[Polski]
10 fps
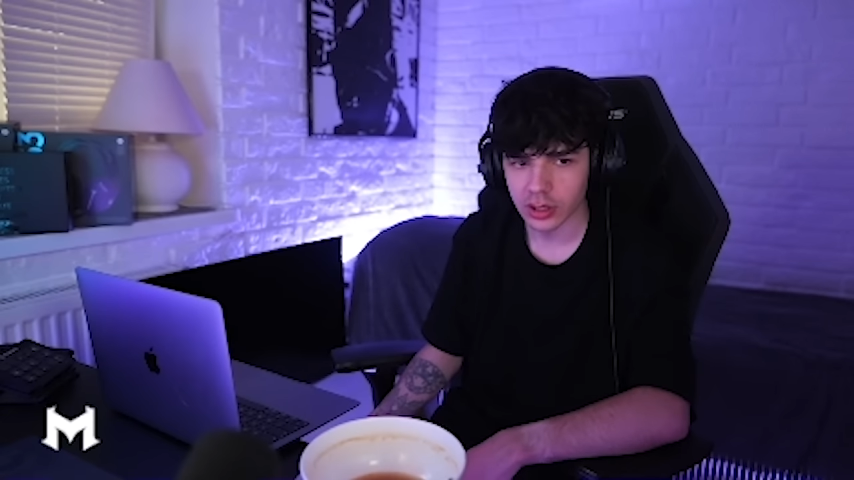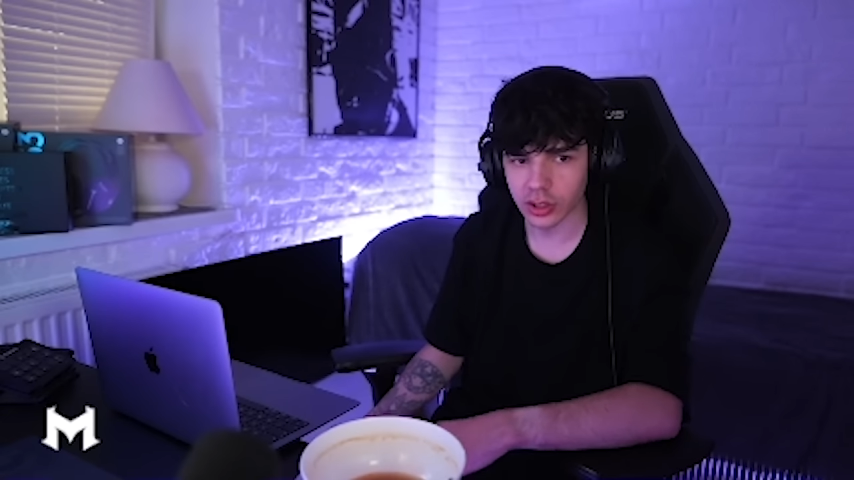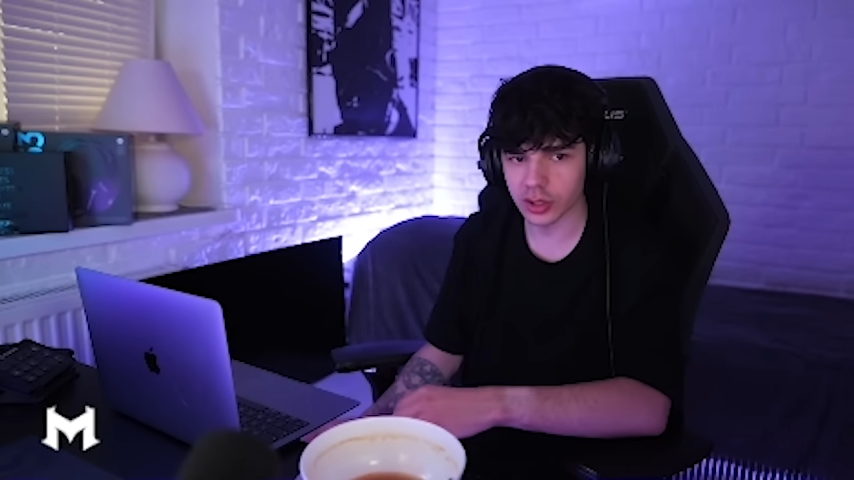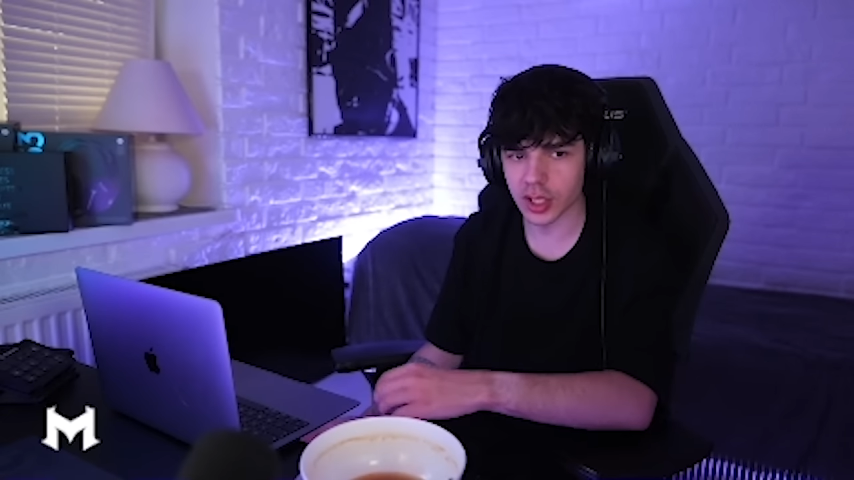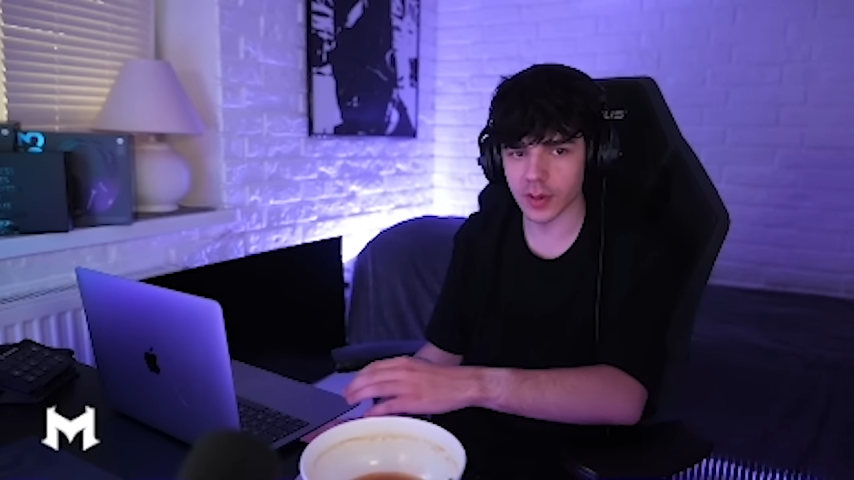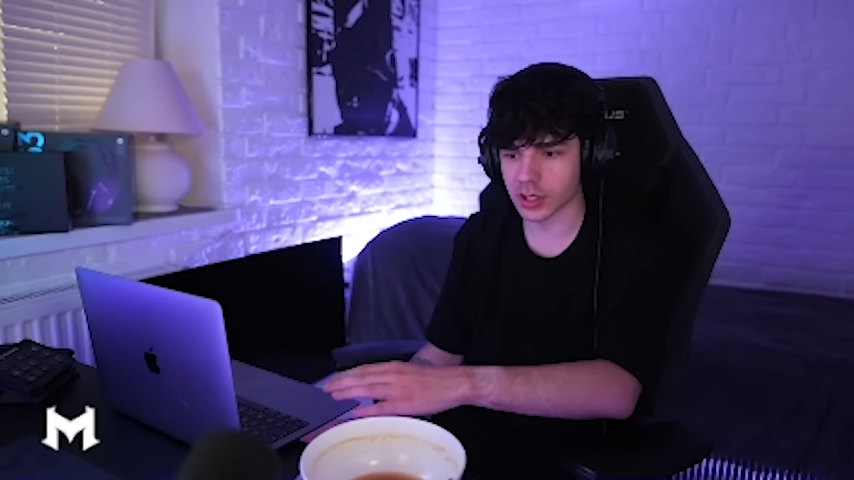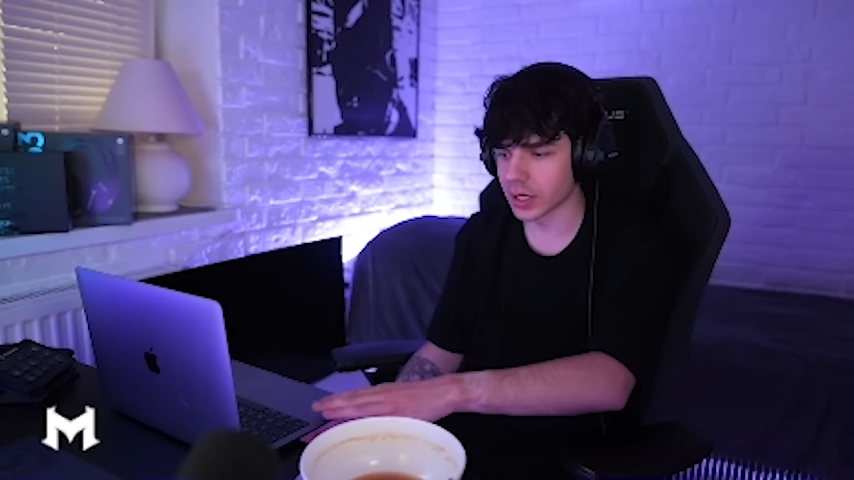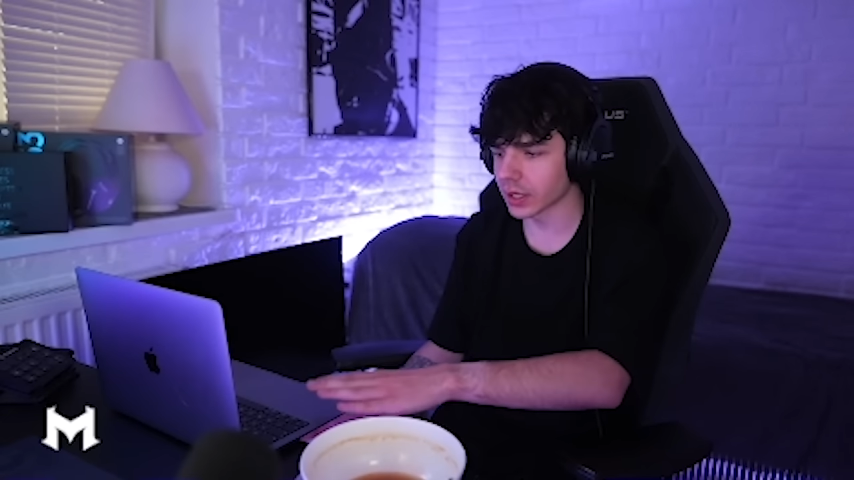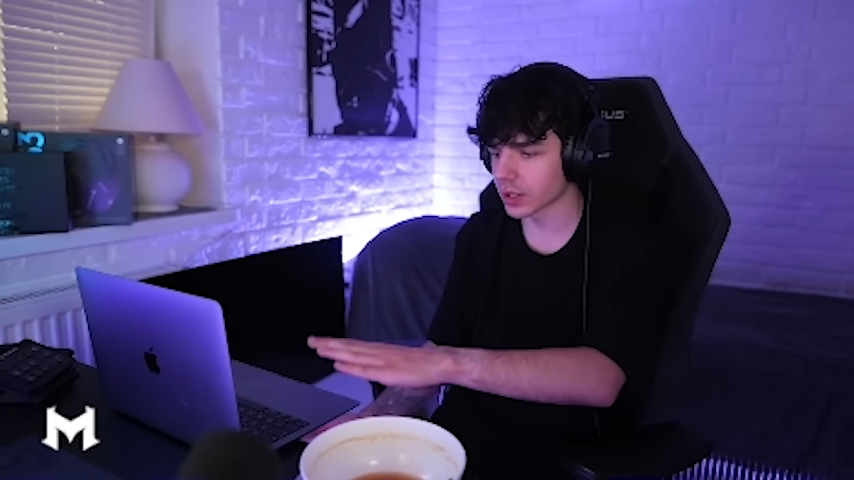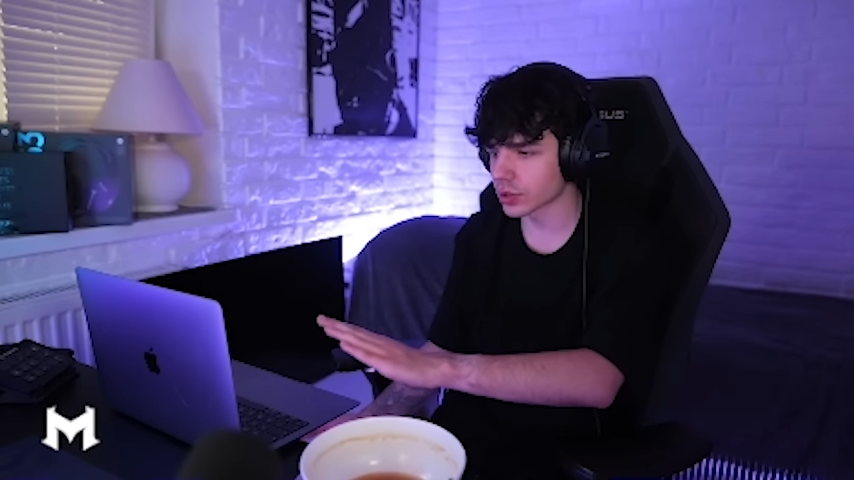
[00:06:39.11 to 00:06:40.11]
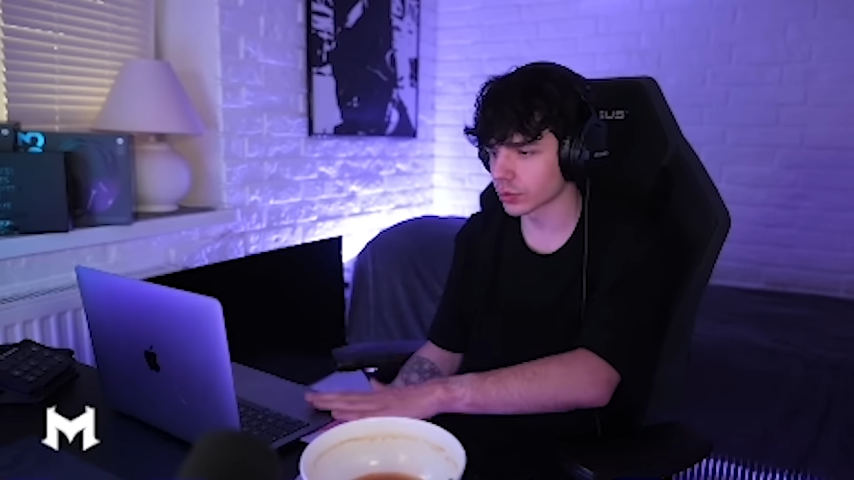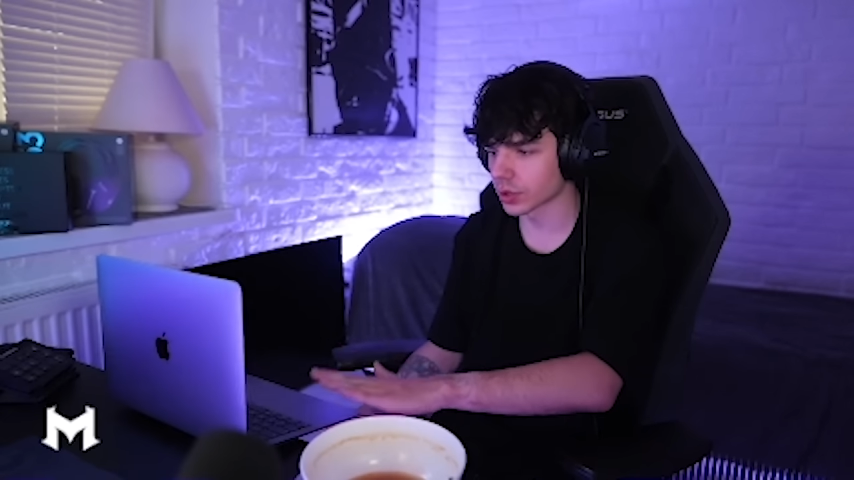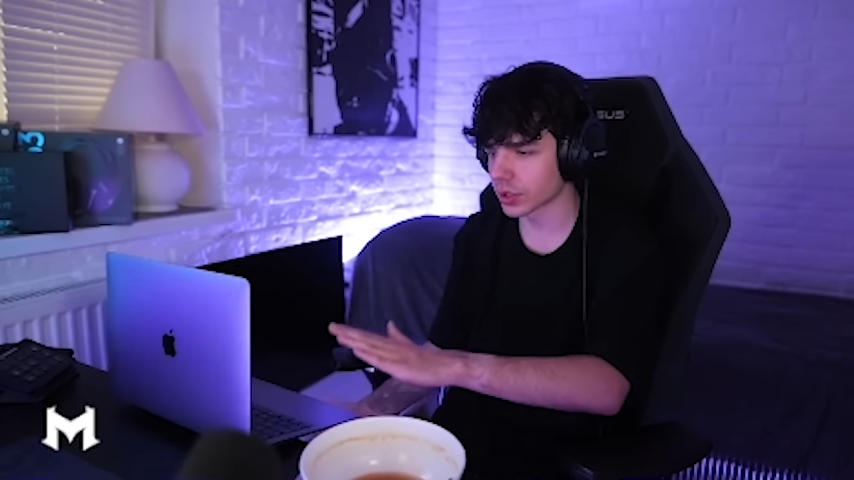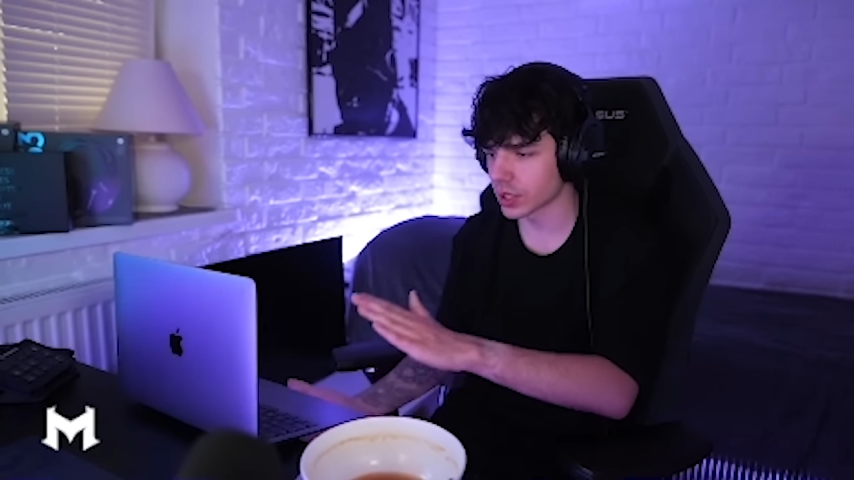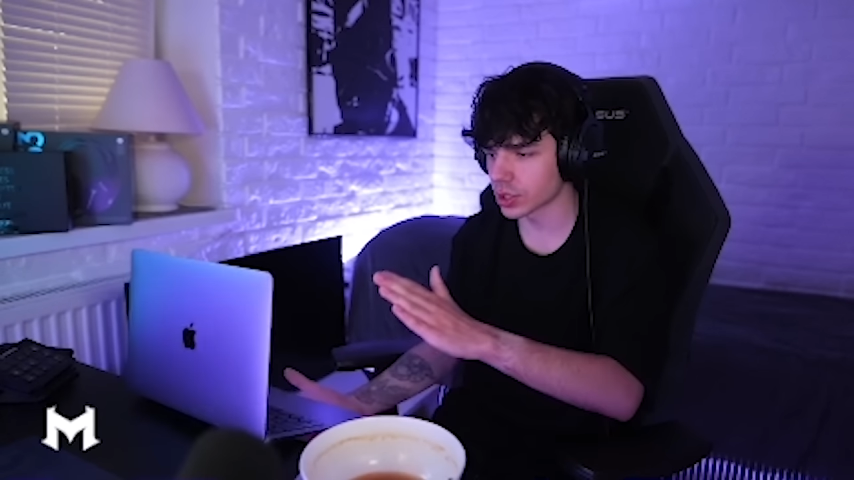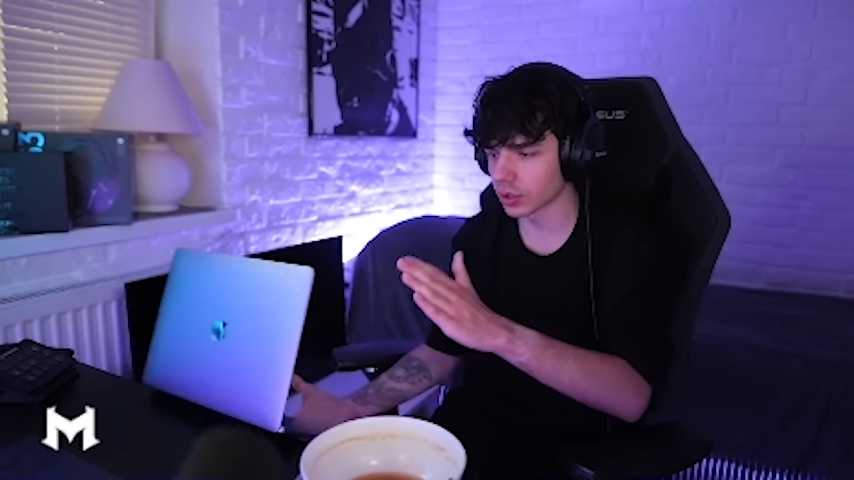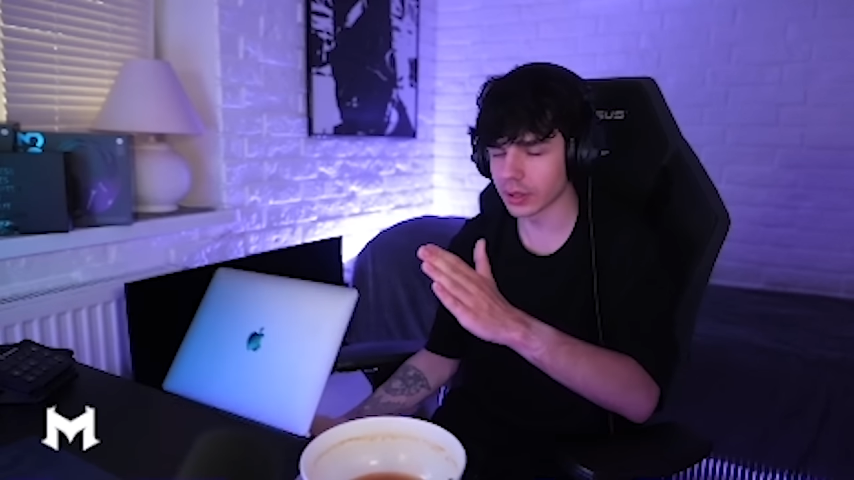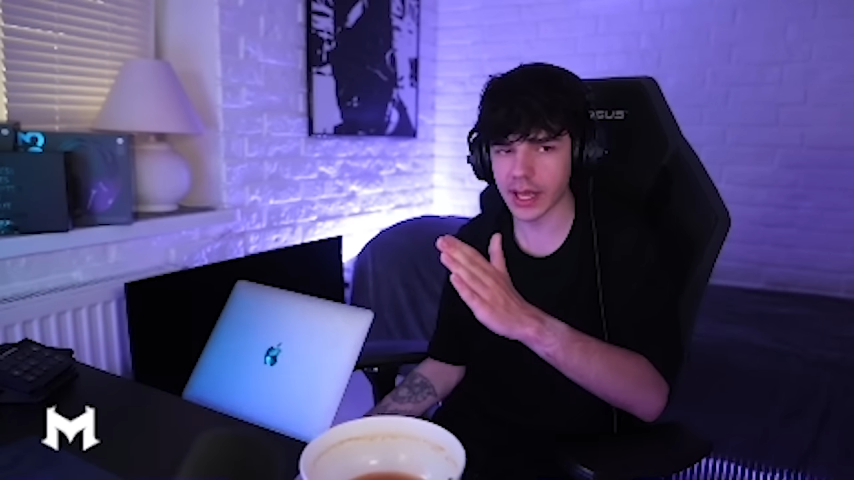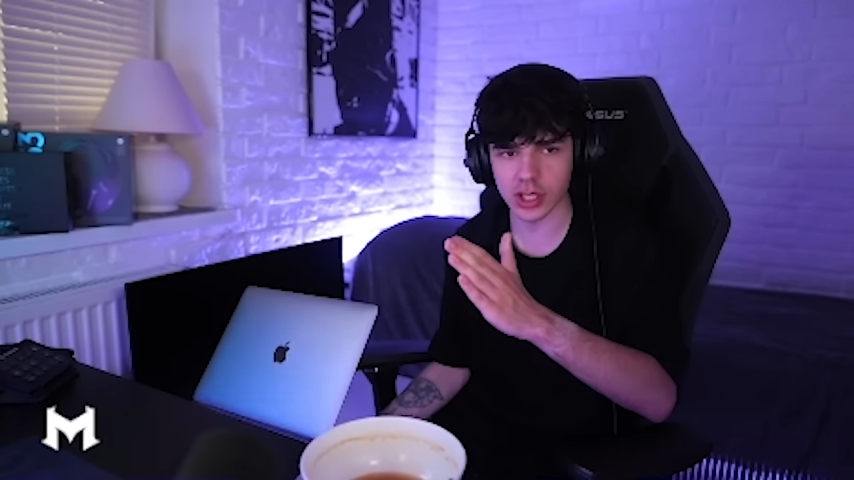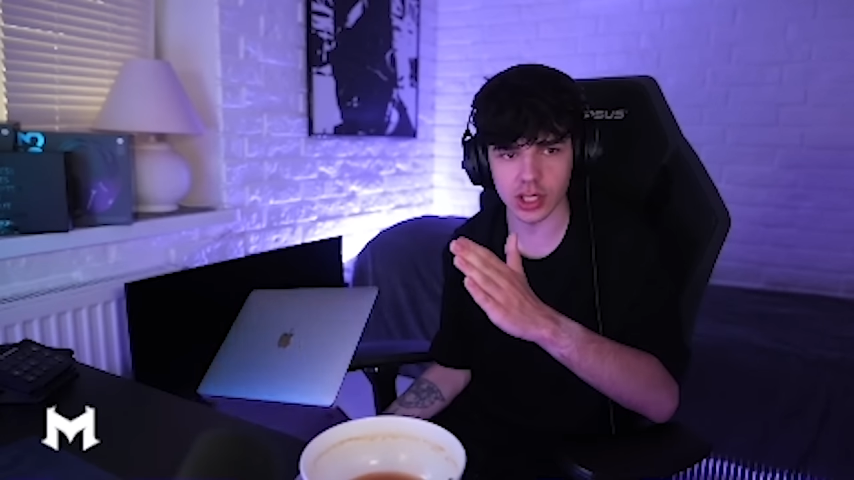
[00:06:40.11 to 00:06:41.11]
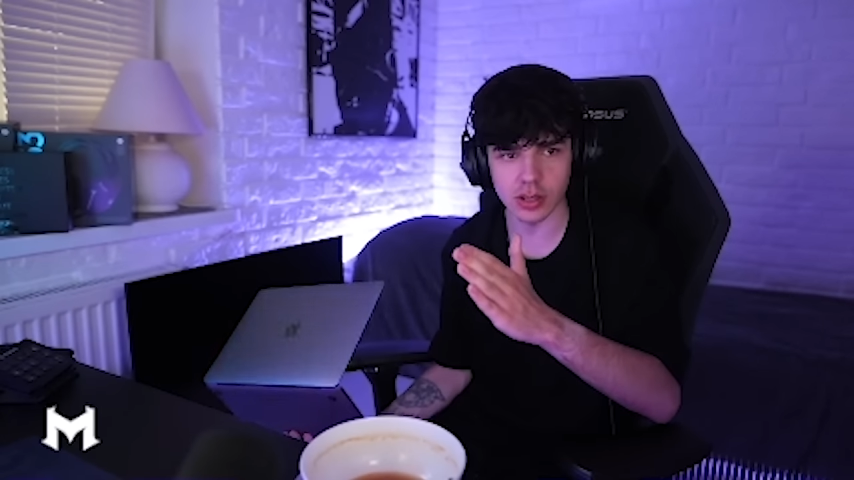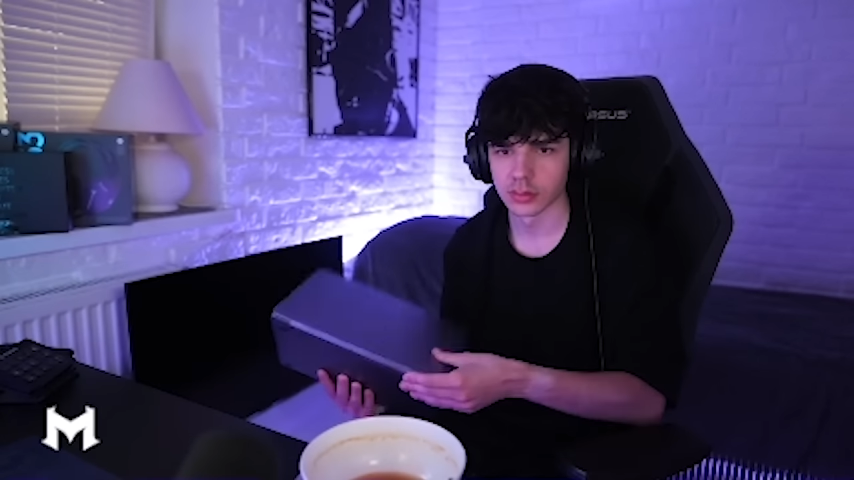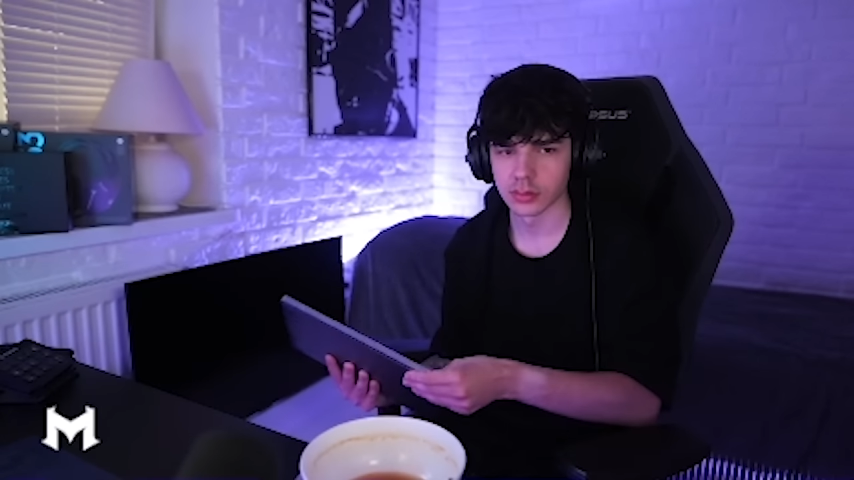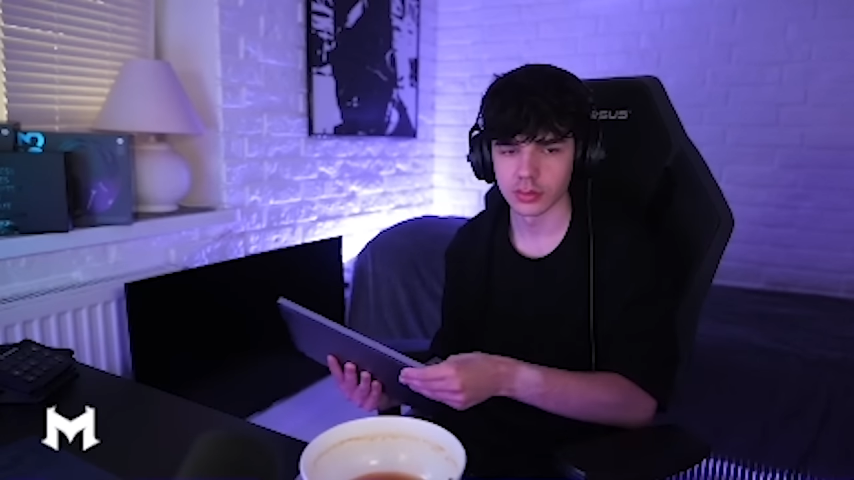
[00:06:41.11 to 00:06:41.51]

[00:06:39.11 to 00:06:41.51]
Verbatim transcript: to zobacz, lekkie szturchnięcie i on leci.